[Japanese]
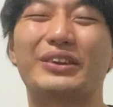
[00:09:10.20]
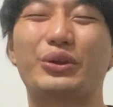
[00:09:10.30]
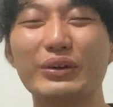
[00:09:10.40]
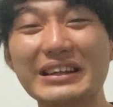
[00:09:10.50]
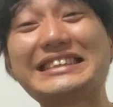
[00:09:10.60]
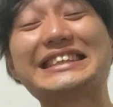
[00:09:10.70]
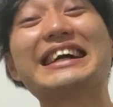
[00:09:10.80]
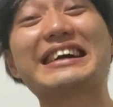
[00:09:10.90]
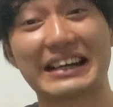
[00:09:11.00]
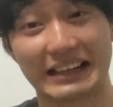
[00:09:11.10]
土日
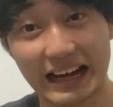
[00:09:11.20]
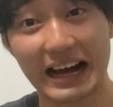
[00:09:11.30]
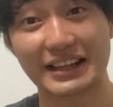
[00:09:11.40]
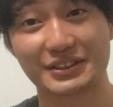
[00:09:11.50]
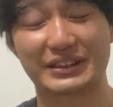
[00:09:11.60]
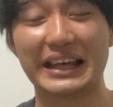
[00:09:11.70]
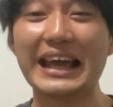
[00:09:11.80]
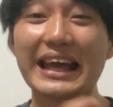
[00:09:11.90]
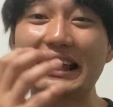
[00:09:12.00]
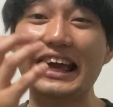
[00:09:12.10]
だから、
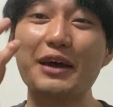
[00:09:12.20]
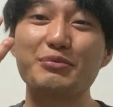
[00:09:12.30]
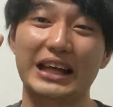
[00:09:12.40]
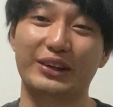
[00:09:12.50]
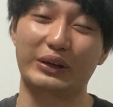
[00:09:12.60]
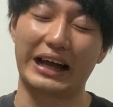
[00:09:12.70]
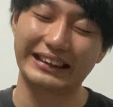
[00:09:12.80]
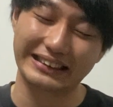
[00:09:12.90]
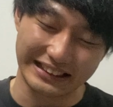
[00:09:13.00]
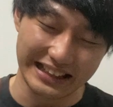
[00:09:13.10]
デーゲームだと
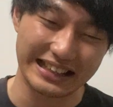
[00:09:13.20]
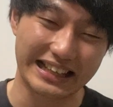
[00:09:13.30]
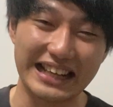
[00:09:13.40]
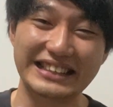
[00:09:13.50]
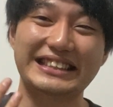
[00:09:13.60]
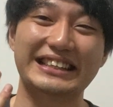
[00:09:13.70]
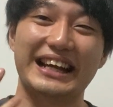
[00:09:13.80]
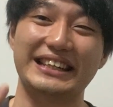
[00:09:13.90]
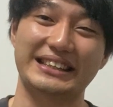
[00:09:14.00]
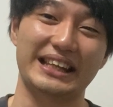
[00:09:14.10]
勝手に勘違い
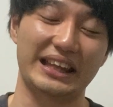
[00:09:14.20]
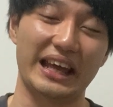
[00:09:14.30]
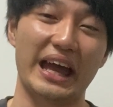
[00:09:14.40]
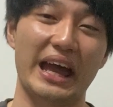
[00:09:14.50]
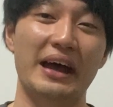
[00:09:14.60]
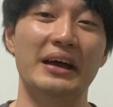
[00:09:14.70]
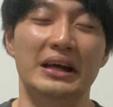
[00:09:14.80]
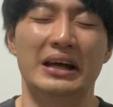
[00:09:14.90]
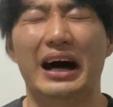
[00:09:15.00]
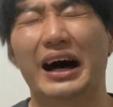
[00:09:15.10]
してて、
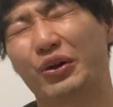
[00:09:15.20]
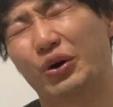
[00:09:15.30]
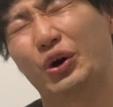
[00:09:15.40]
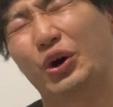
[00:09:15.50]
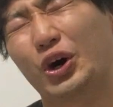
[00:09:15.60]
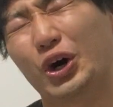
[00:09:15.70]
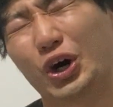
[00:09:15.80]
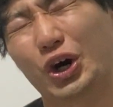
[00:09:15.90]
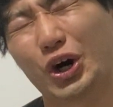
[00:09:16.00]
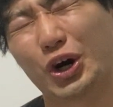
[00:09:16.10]
あ
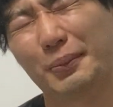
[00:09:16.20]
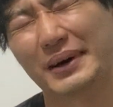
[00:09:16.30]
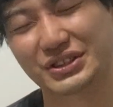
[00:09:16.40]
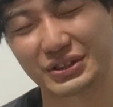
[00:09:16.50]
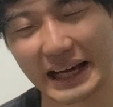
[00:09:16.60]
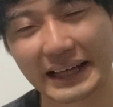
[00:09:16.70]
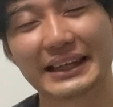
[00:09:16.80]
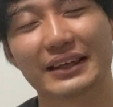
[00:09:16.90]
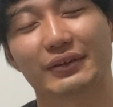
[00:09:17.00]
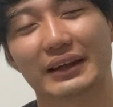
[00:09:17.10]
のー、まあ、夜
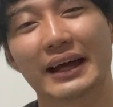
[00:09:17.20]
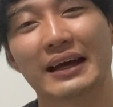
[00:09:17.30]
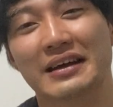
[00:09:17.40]
勤をね、